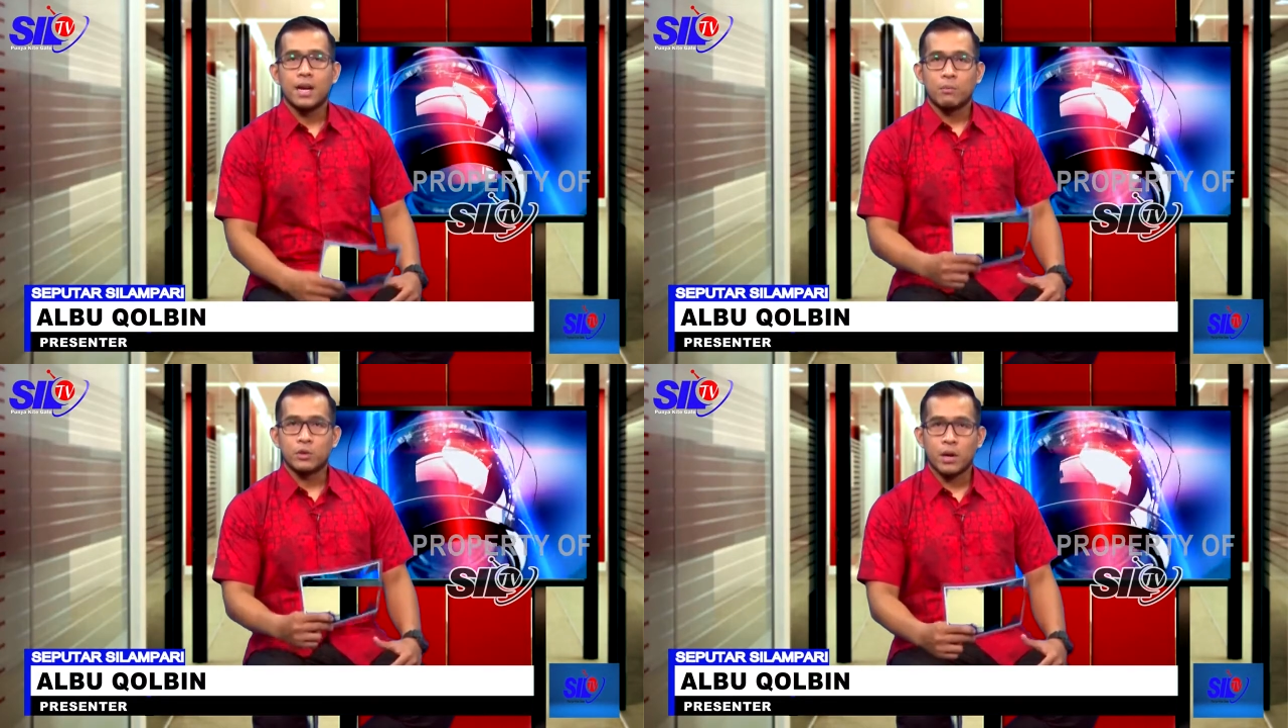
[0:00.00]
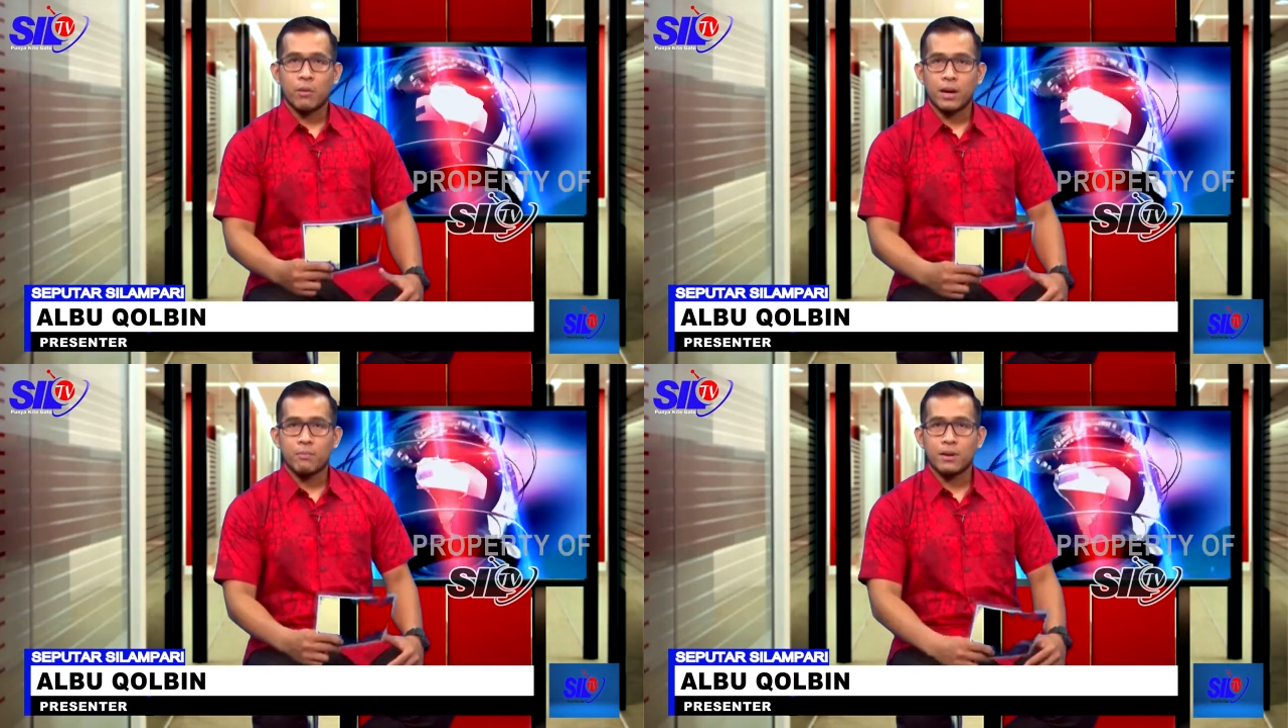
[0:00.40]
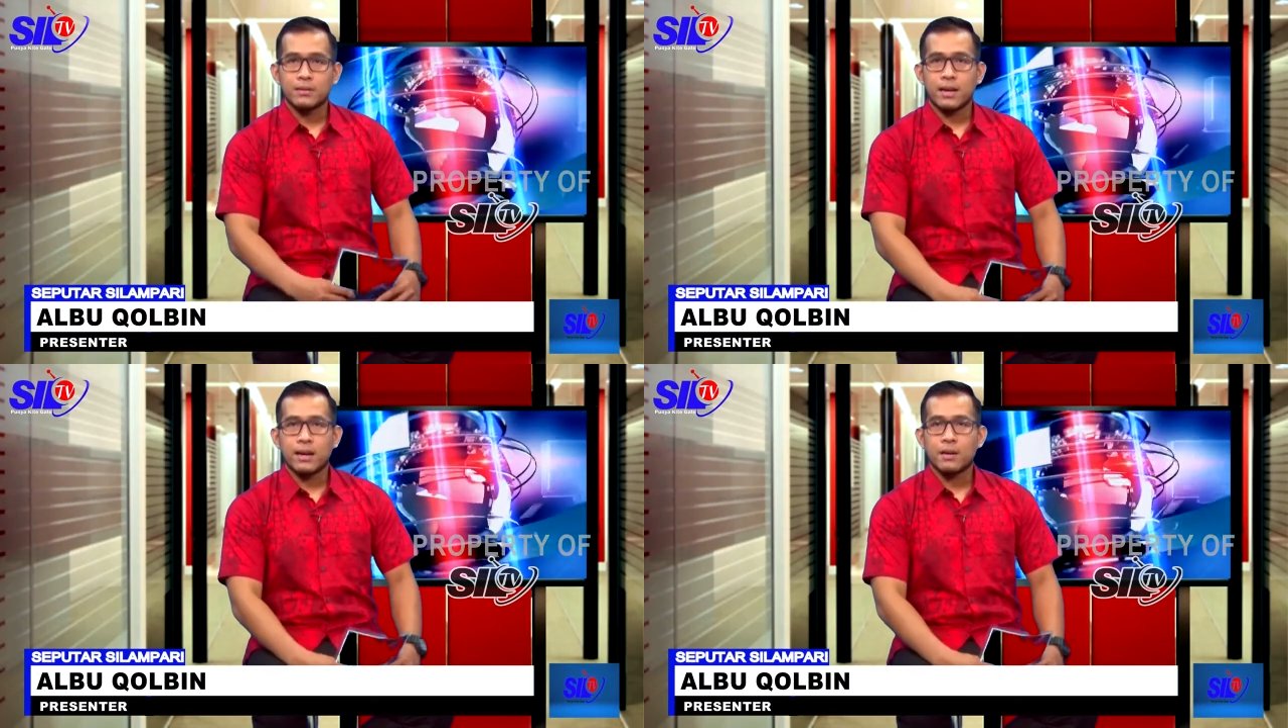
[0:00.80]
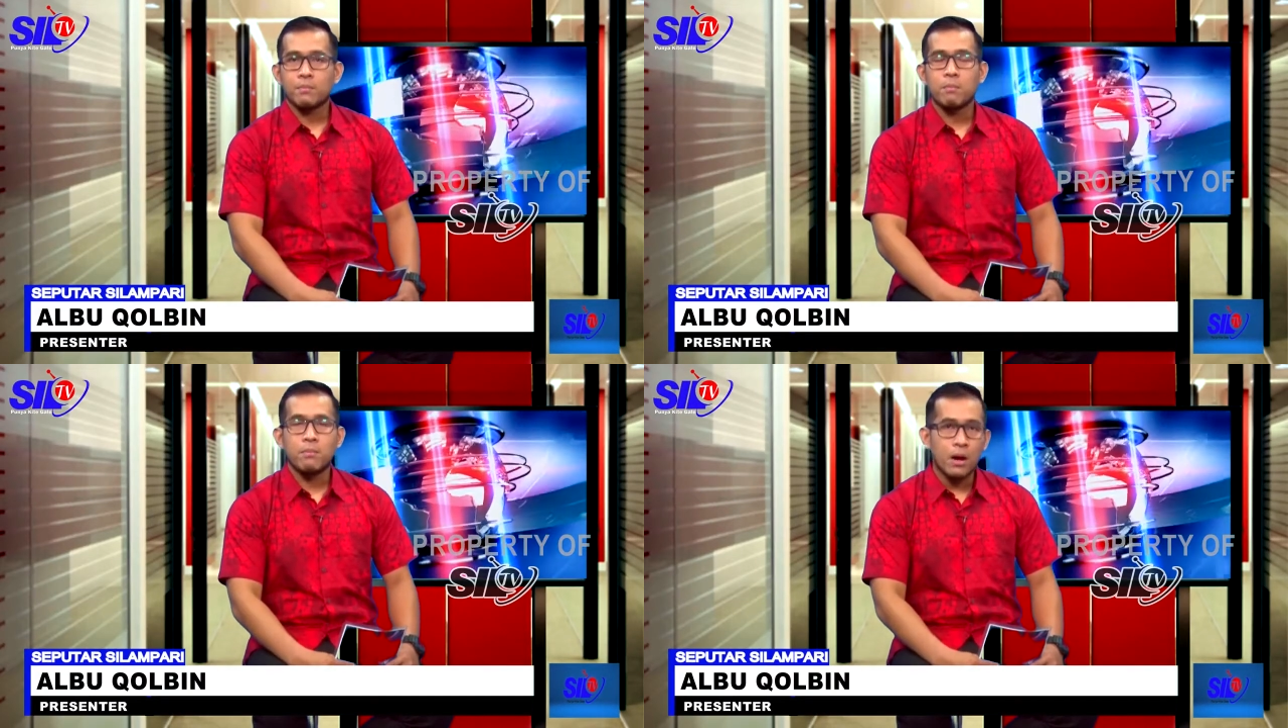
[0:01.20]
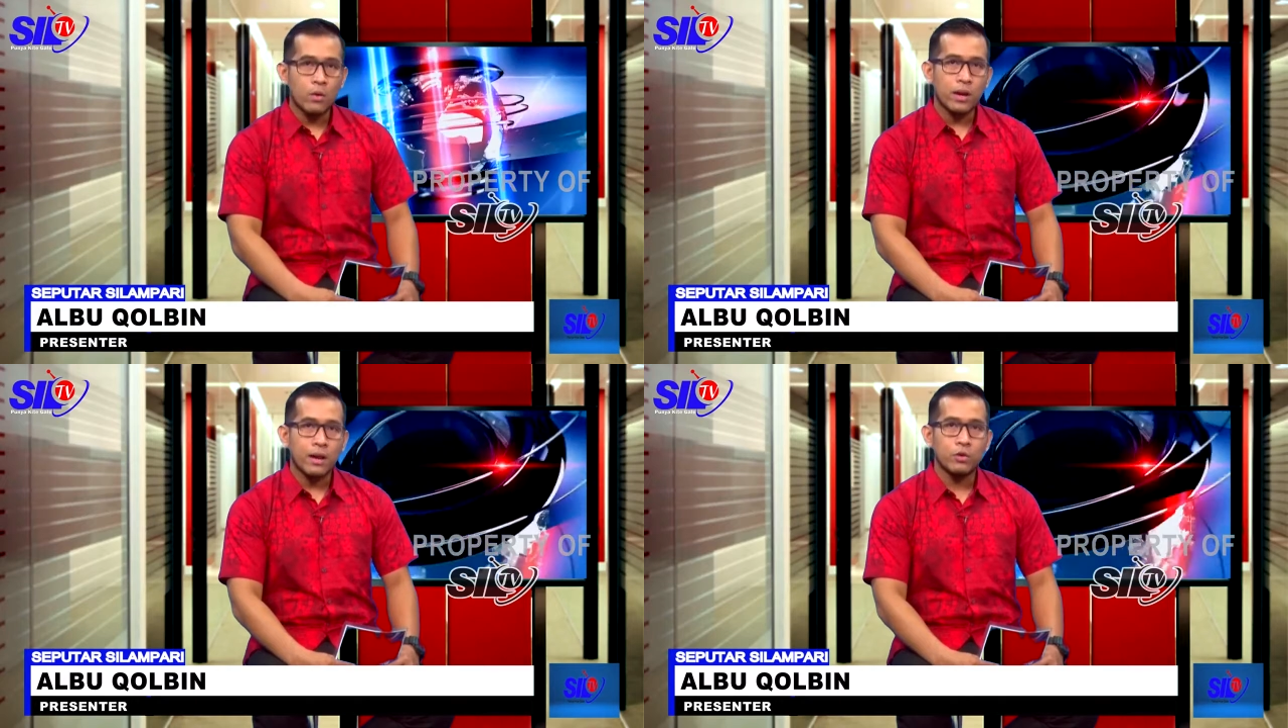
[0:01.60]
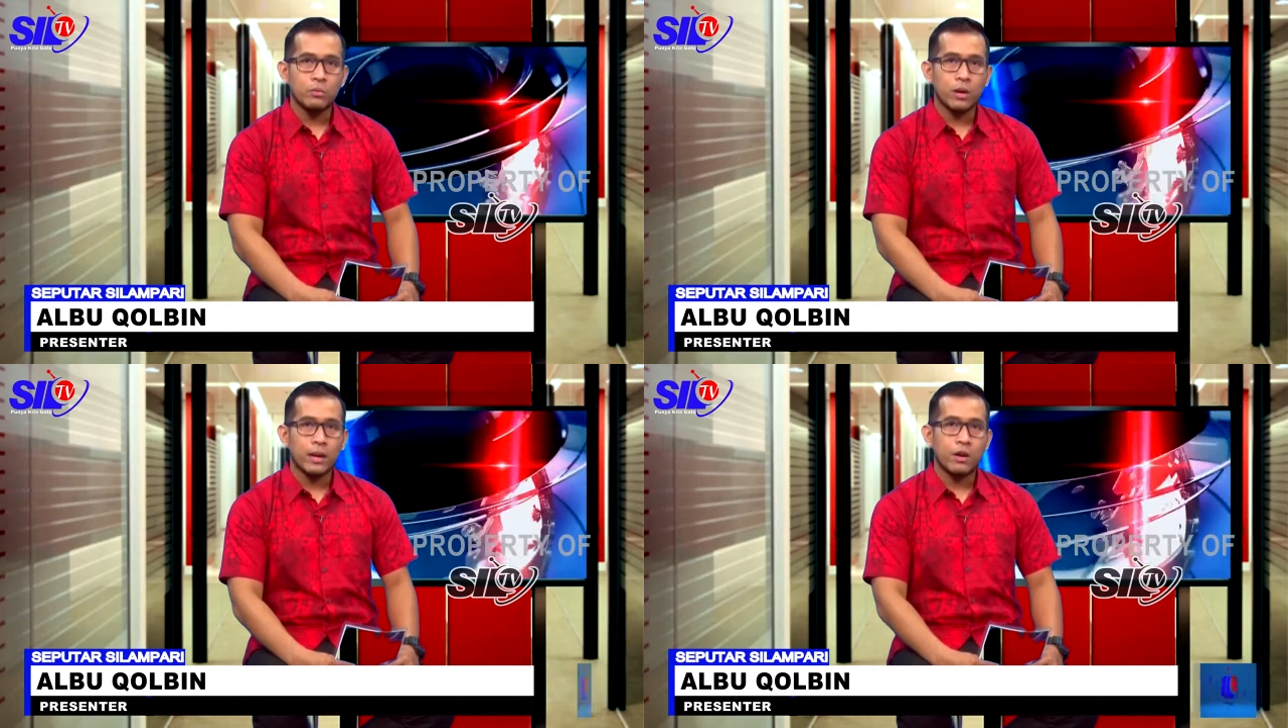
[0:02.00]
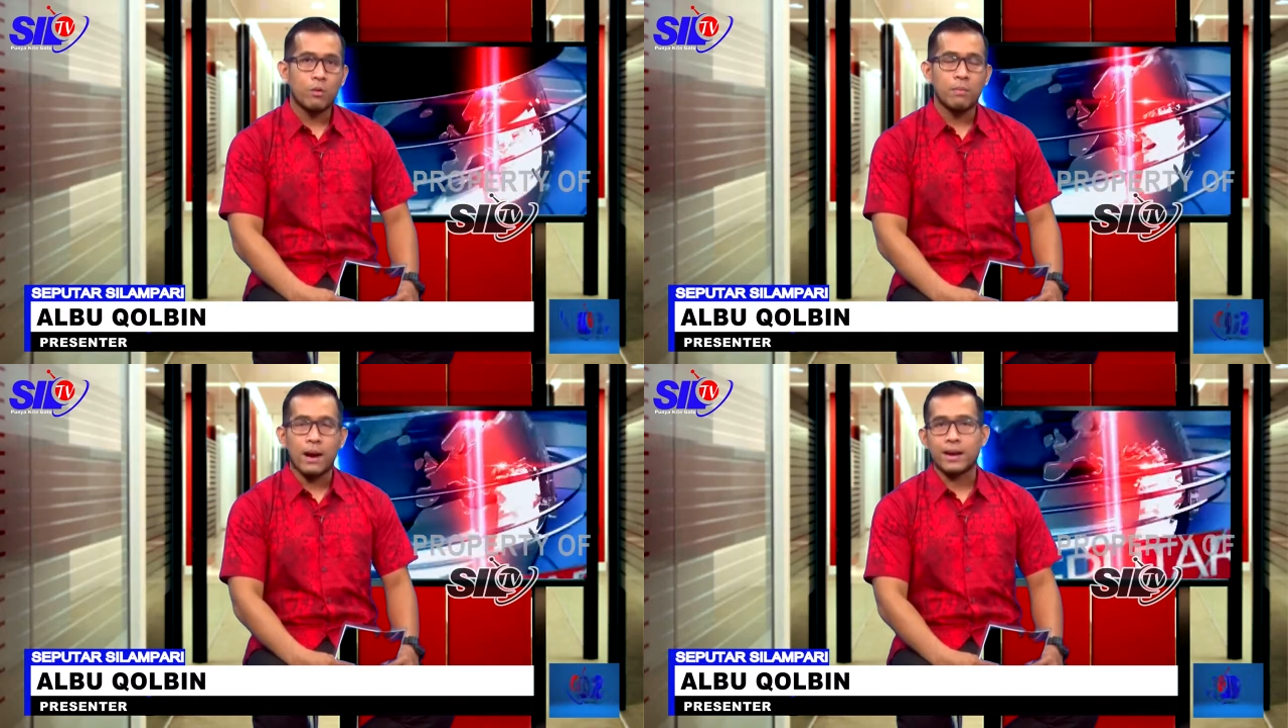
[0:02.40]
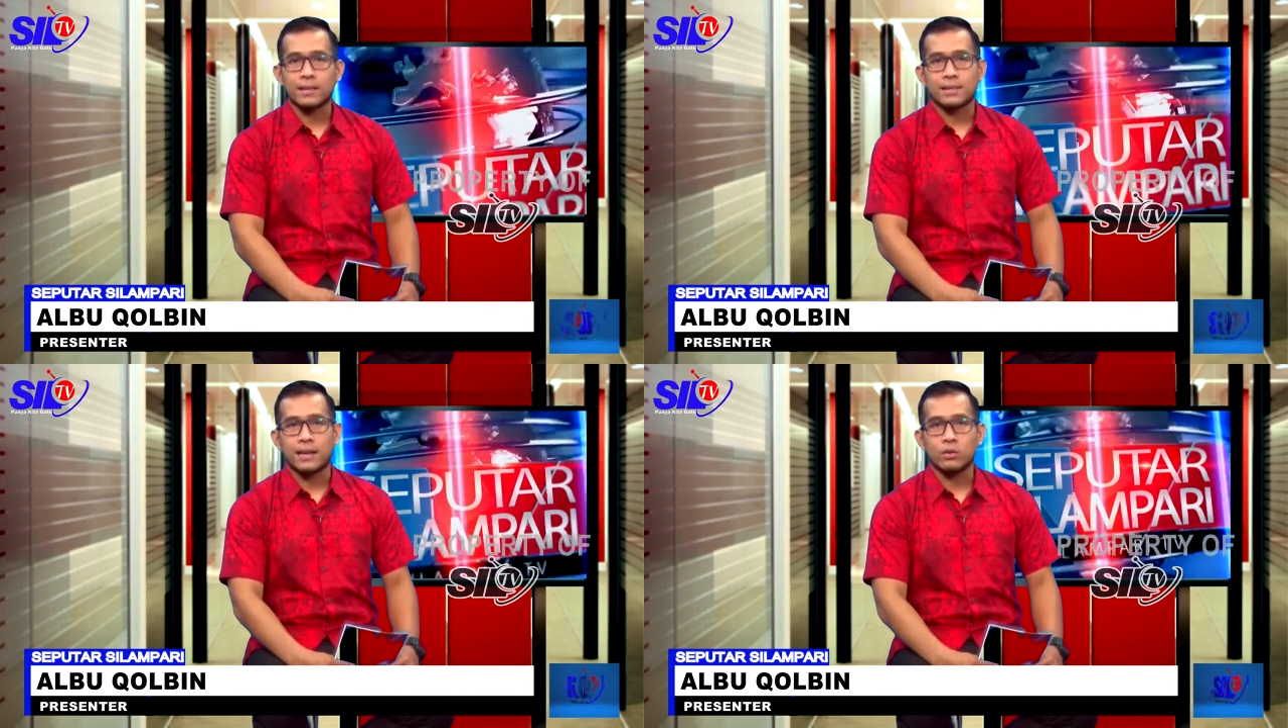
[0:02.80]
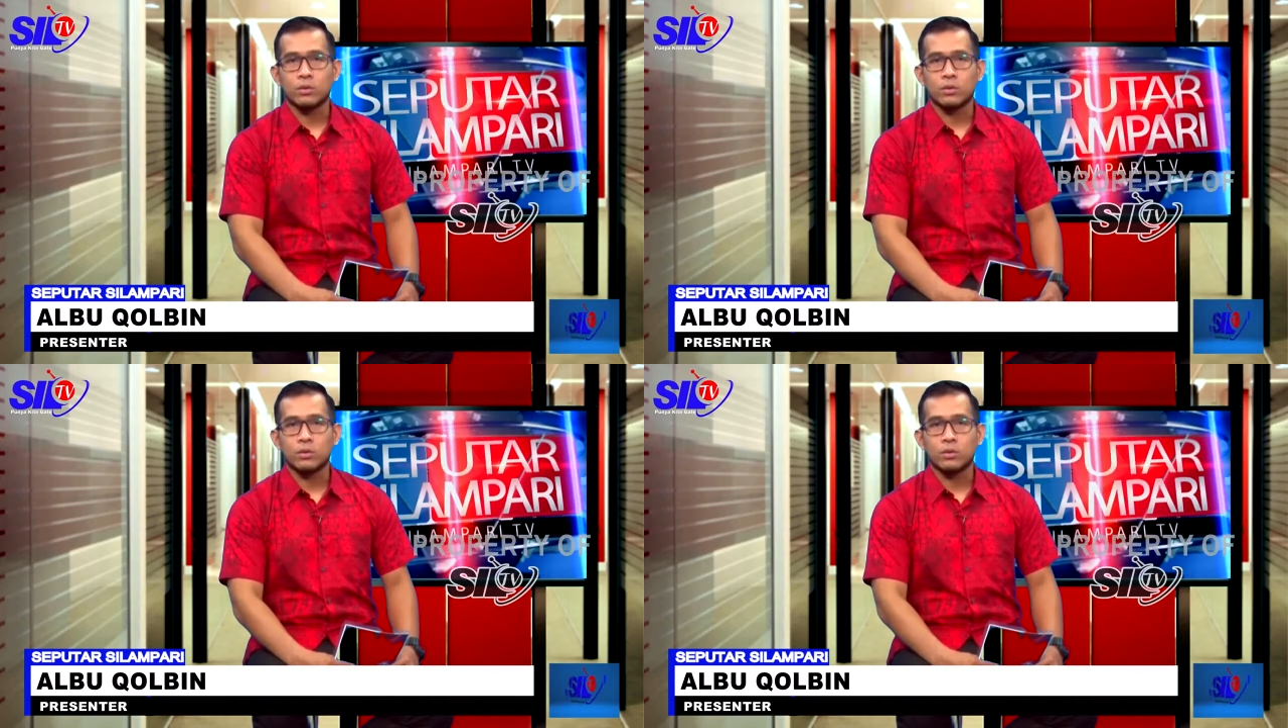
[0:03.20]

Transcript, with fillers: Musyawarah Perencanaan Pembangunan Lubuk Linggau Barat 1